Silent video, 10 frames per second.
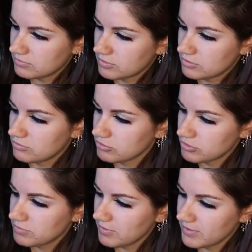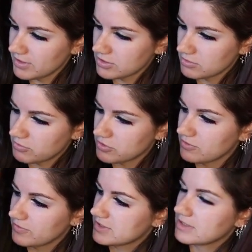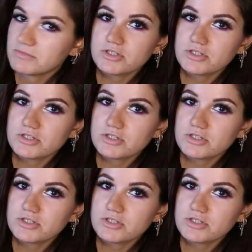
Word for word: Ouais non je suis pas fan à 100% en fait c'est un